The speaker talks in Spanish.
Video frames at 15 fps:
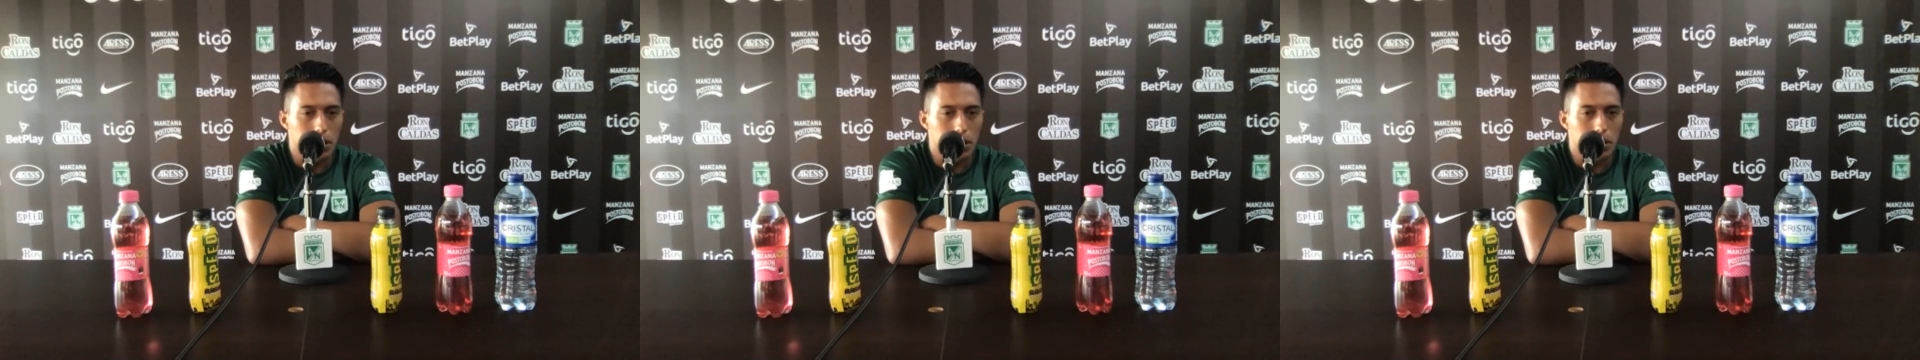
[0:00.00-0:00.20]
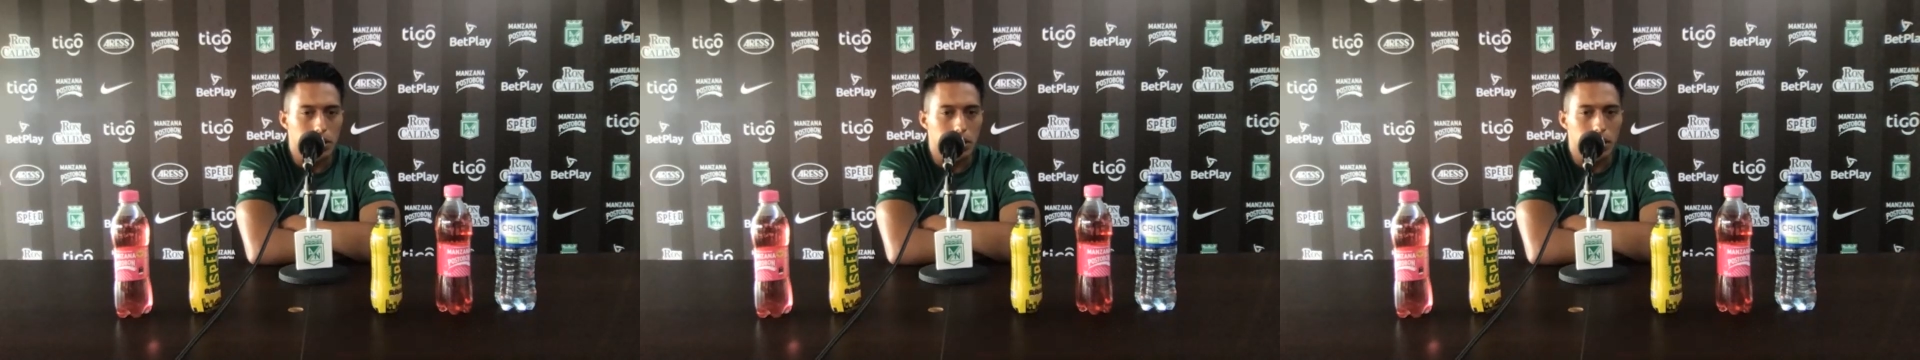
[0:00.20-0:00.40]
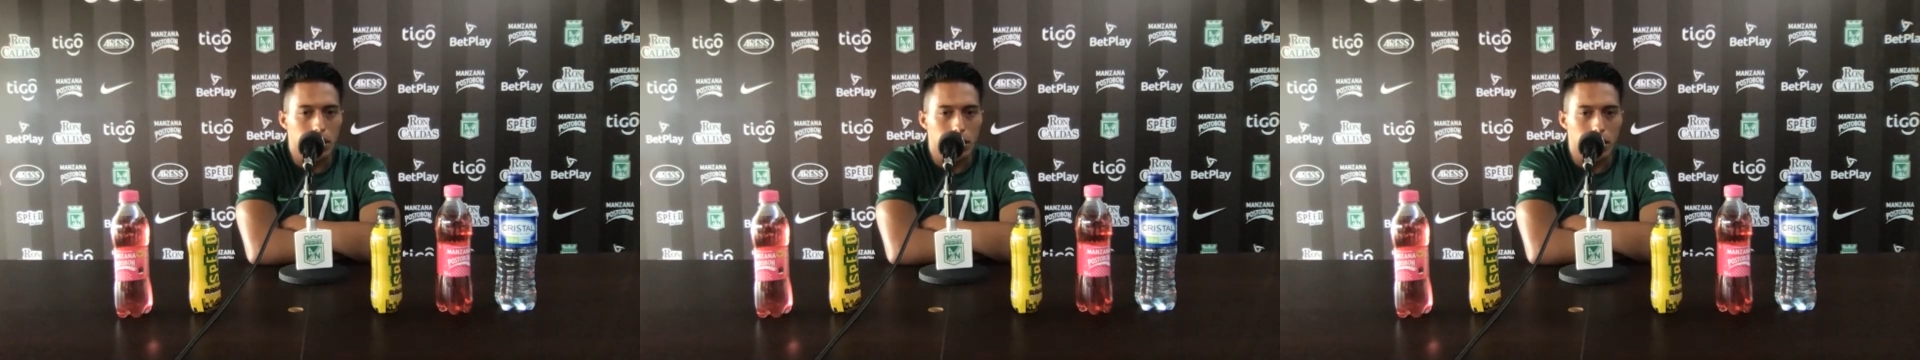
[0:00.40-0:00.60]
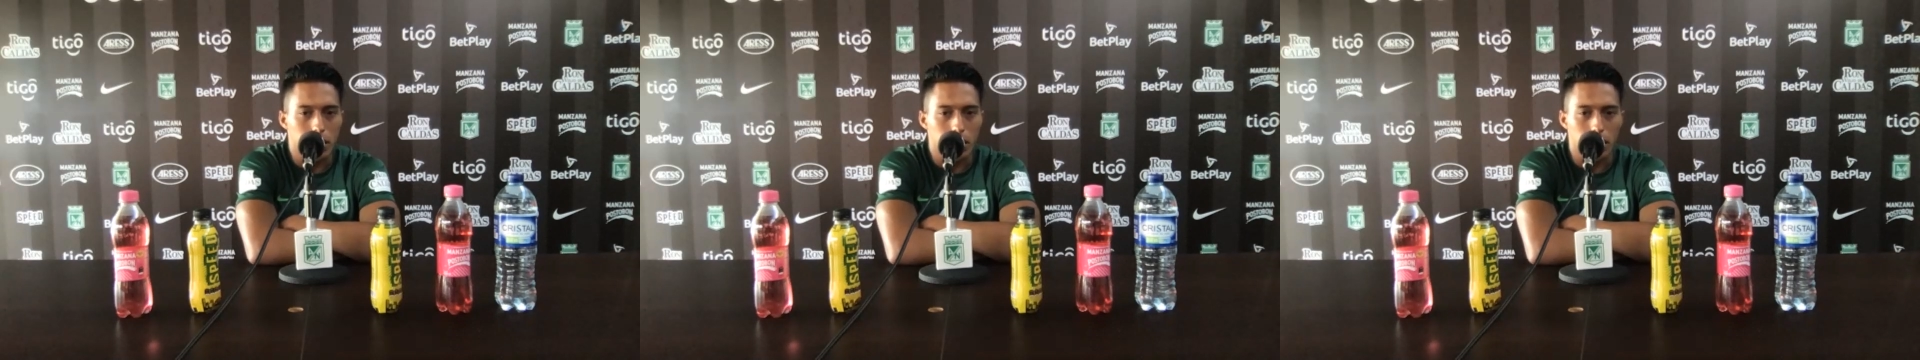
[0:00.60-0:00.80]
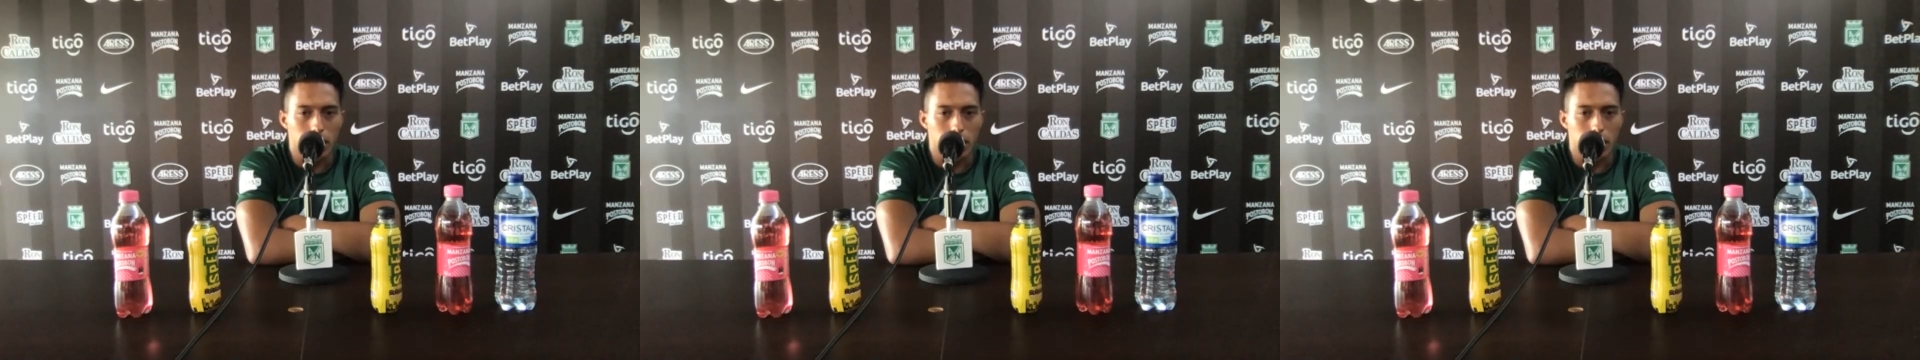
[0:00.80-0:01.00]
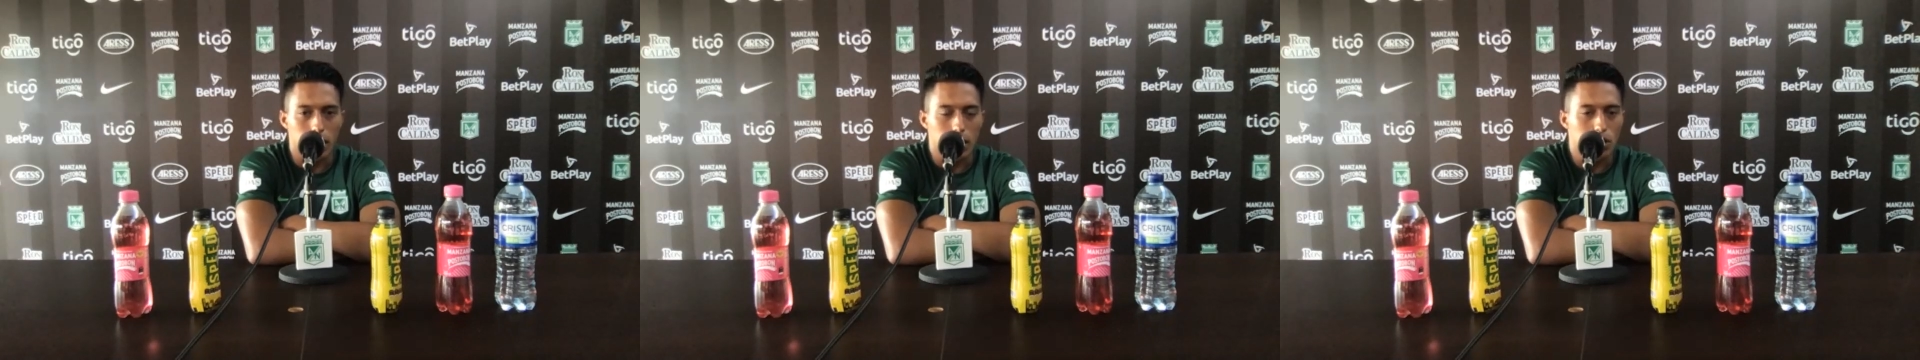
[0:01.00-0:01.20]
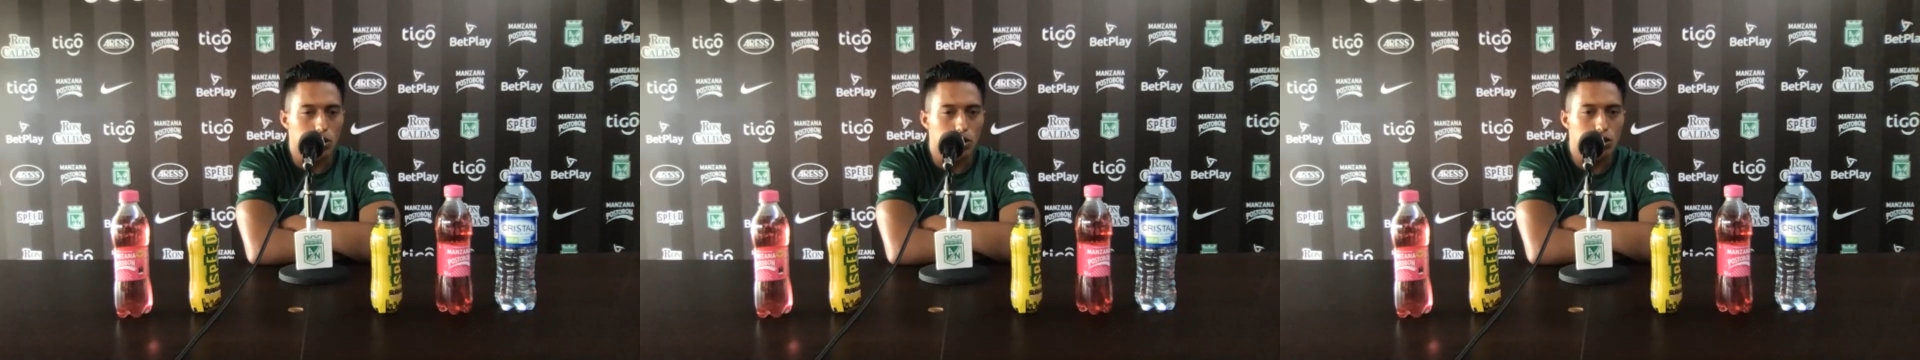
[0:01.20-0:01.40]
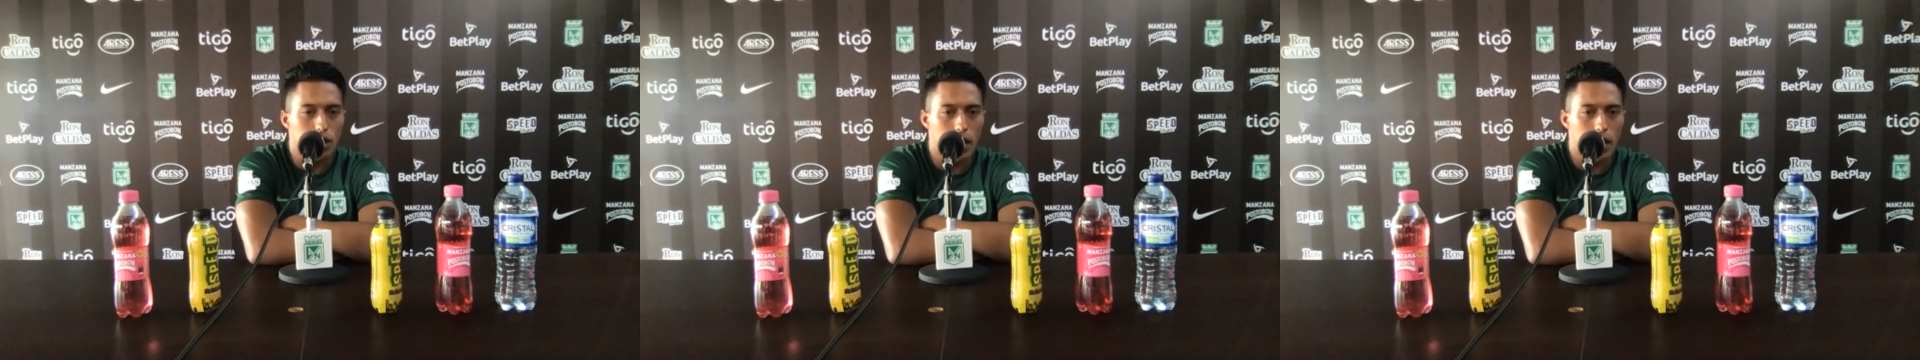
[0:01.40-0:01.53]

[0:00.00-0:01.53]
Eh, él nos da